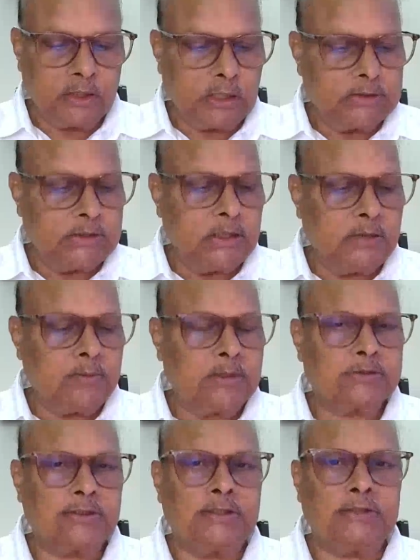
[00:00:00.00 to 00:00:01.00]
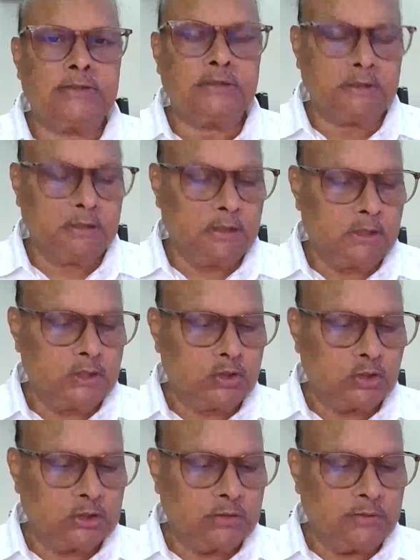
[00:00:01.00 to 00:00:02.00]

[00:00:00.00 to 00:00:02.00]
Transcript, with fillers: రాజీనామాలు చేయించి సొంత